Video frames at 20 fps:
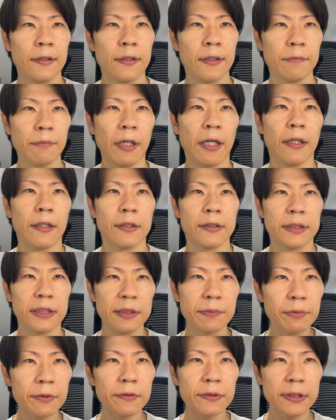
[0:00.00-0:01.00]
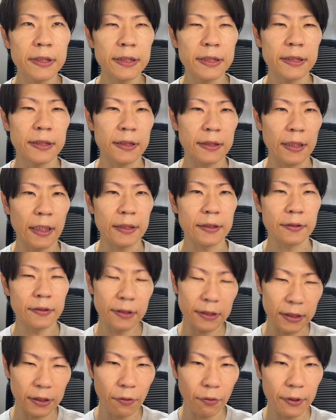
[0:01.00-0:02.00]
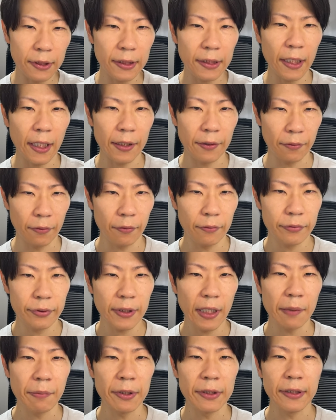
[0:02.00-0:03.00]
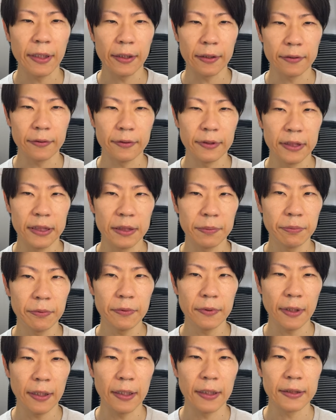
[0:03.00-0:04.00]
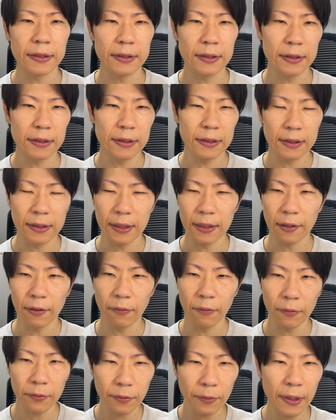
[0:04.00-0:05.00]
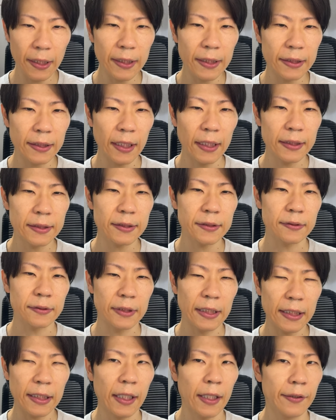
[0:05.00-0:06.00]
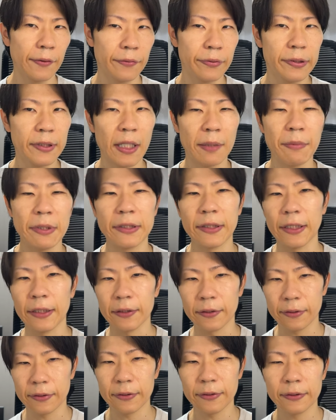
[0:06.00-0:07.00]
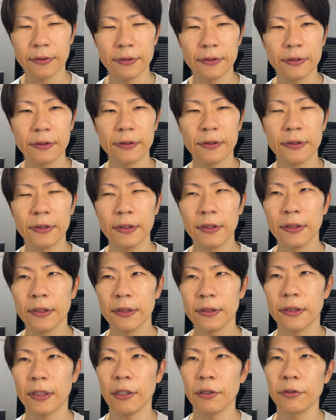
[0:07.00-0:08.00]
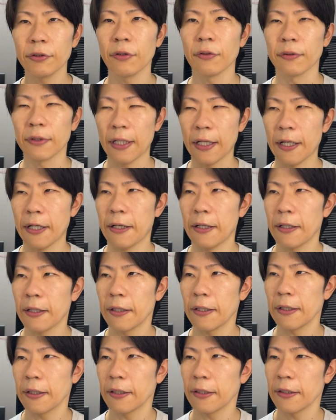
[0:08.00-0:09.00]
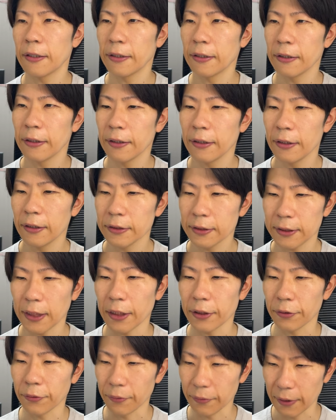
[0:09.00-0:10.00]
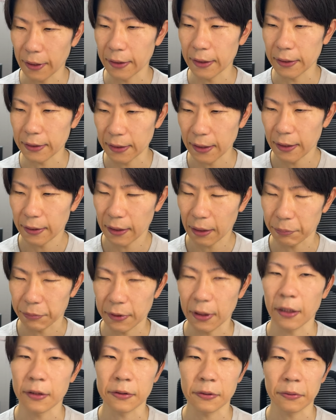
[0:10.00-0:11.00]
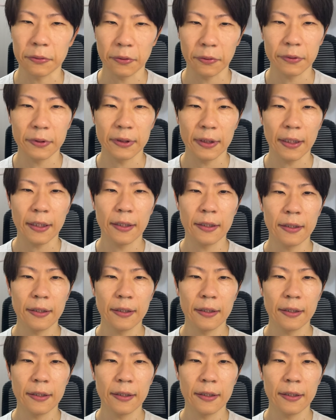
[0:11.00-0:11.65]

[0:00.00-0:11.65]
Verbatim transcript: まあ自分自身に対する自己理解を深めていく自分、えー己に対する理解を深めていくっていうような作業なんですね。多分書くことって。